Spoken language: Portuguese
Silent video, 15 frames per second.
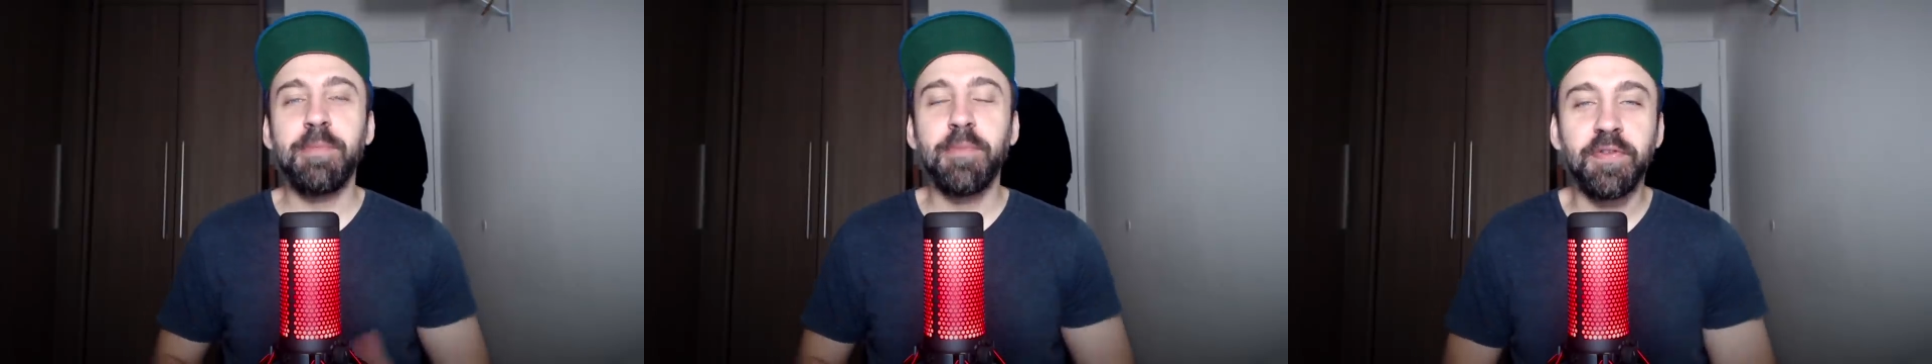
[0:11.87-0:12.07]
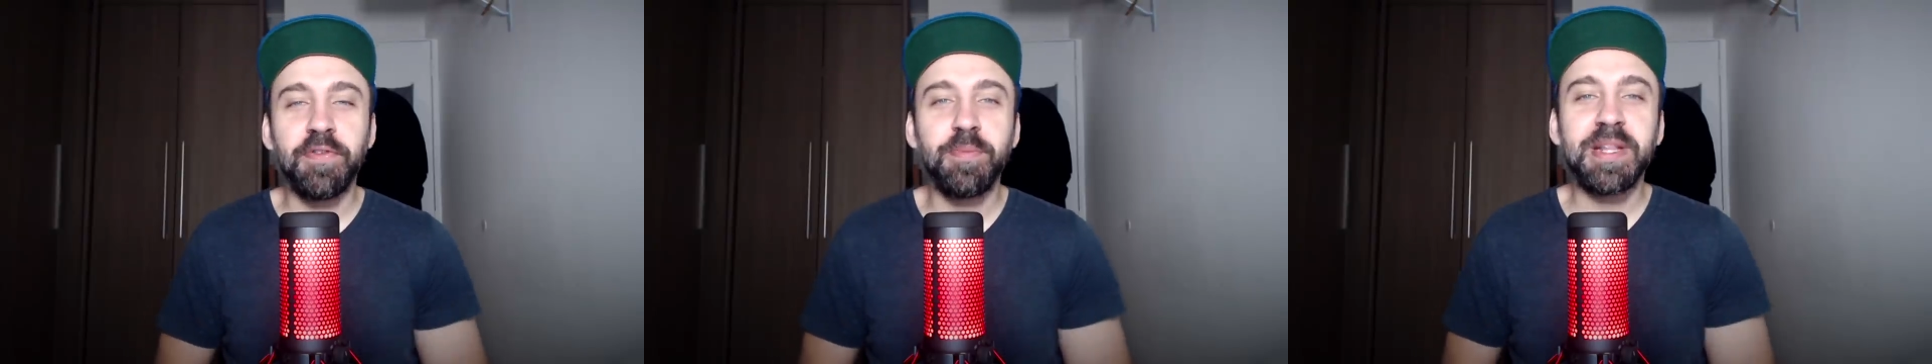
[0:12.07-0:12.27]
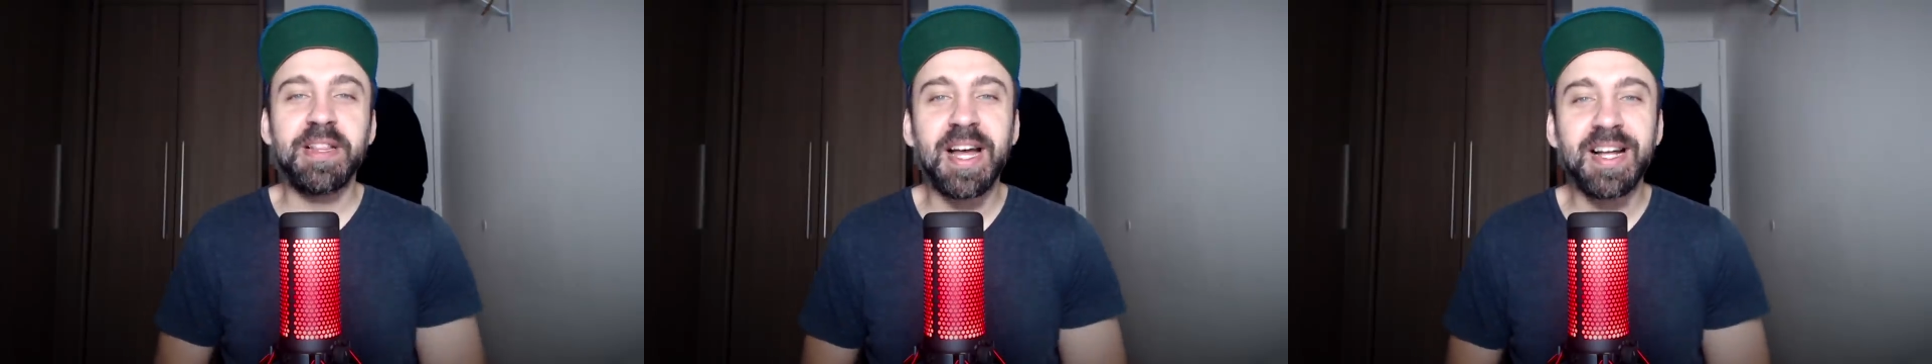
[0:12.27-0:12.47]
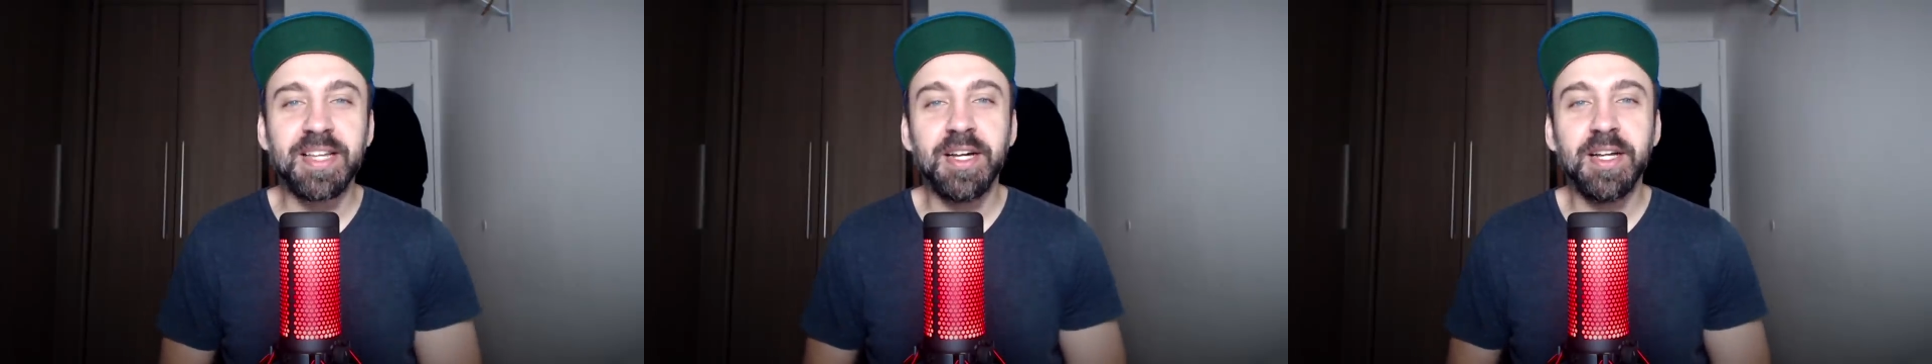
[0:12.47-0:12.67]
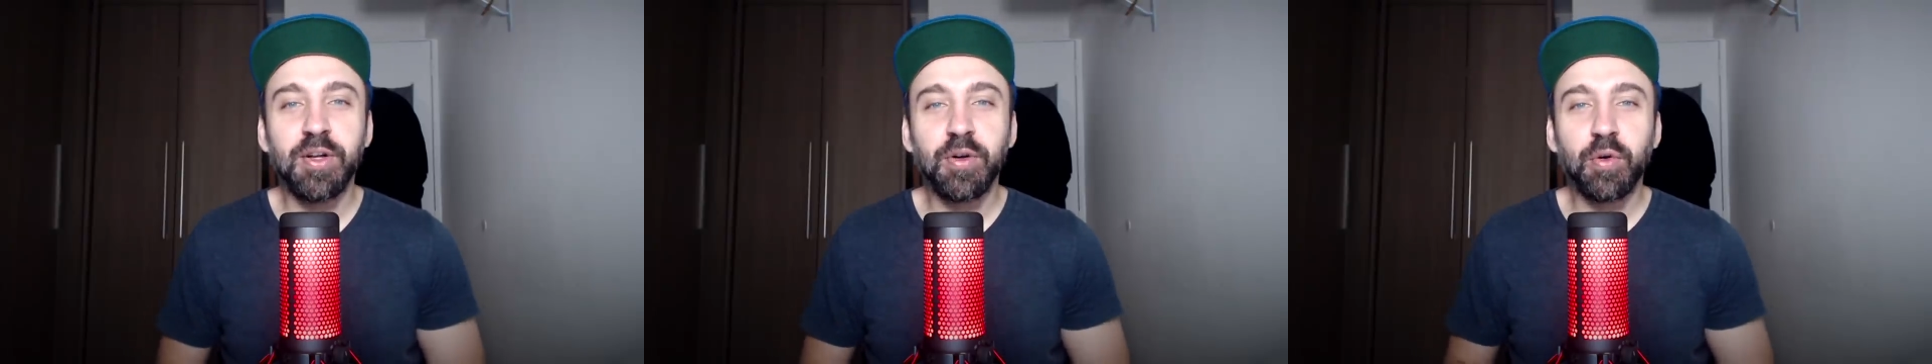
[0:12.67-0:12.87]

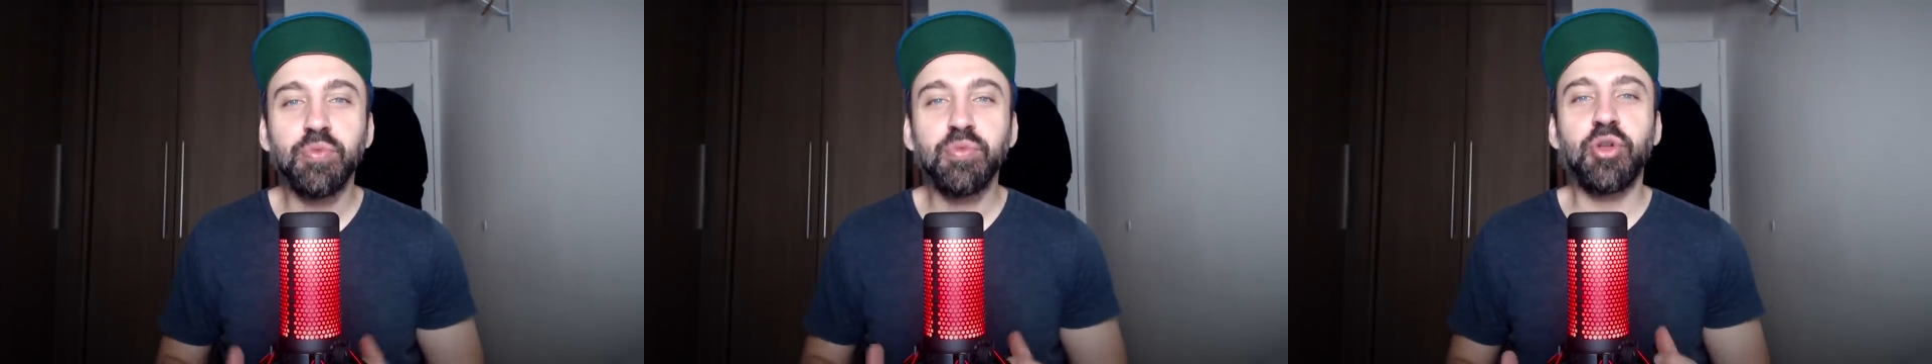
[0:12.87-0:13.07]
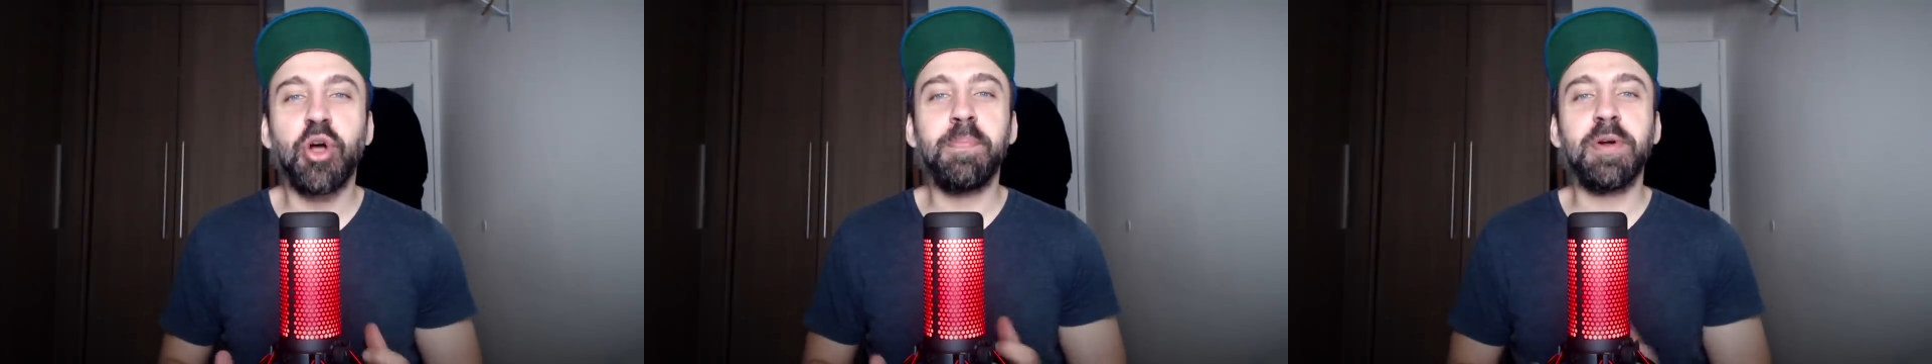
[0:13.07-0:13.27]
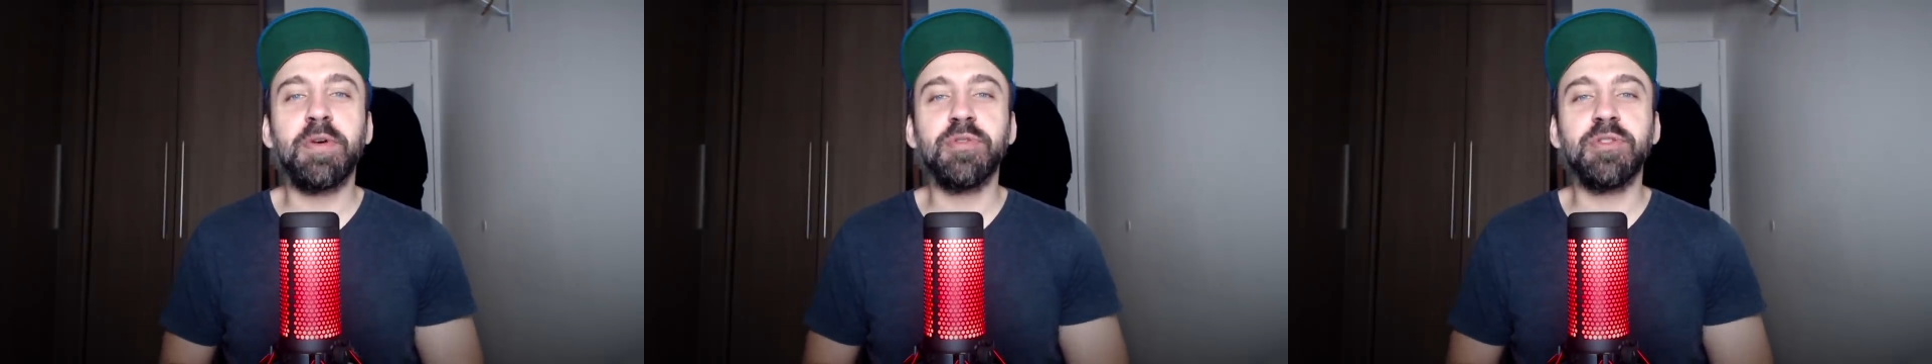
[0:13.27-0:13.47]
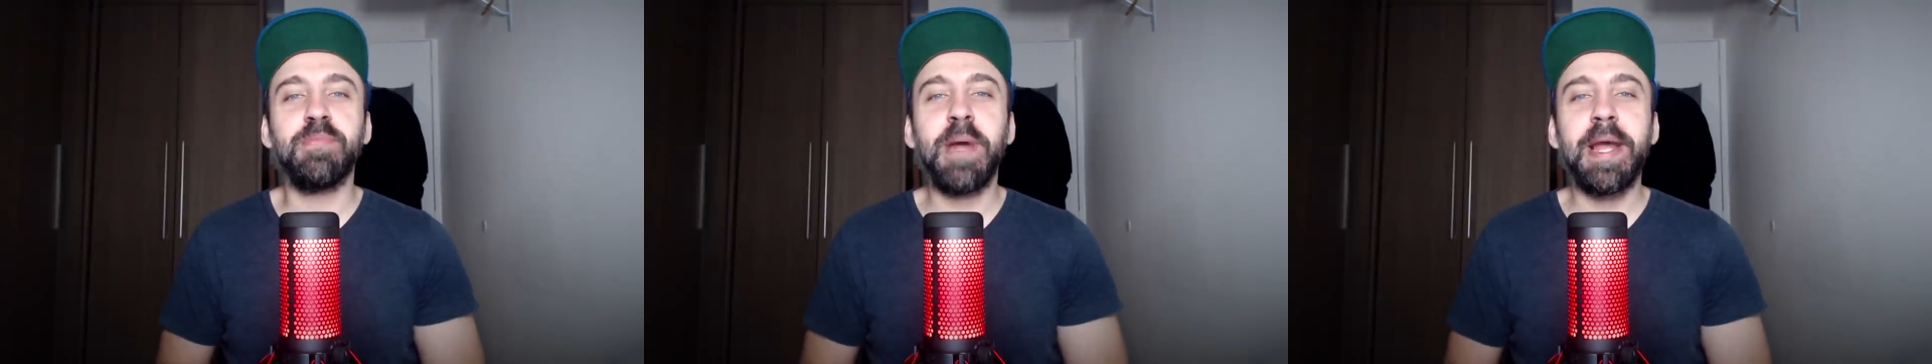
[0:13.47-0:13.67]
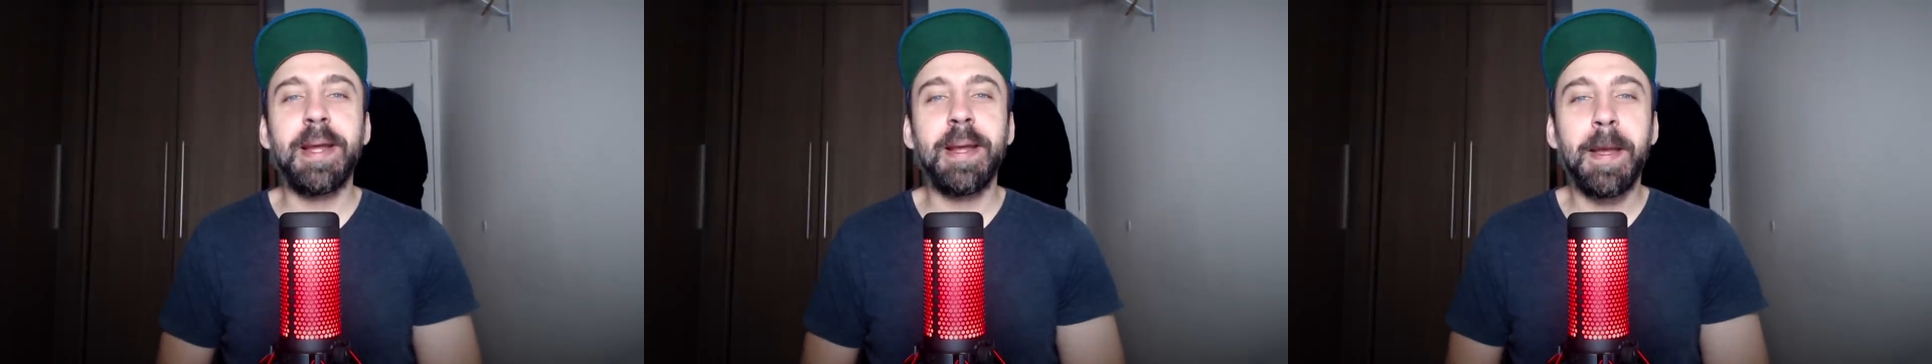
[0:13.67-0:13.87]
movimentada, com tópicos
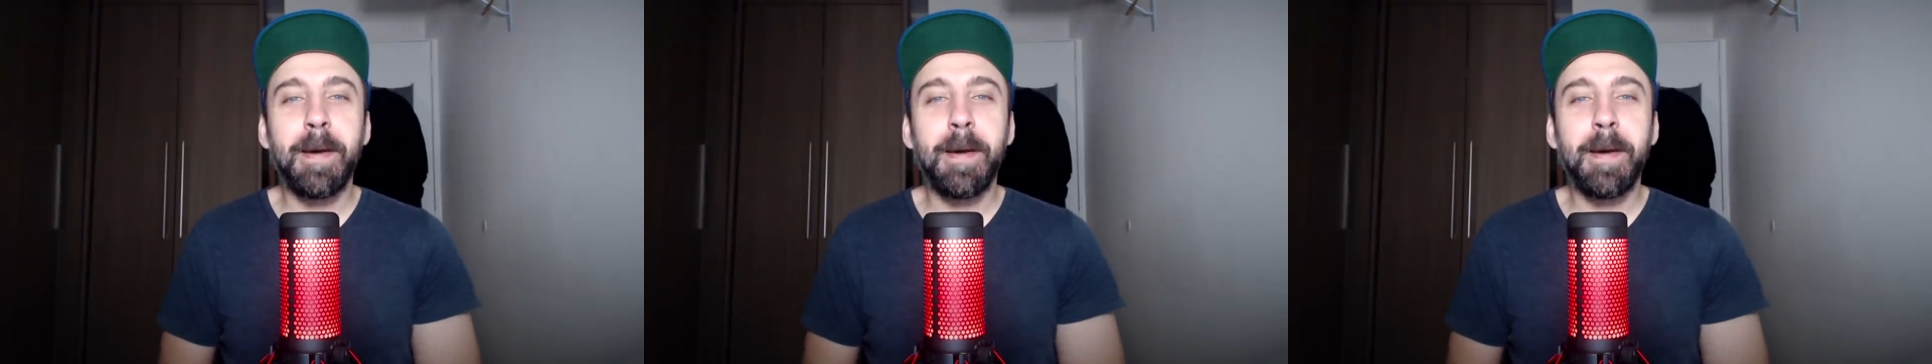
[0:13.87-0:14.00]
bem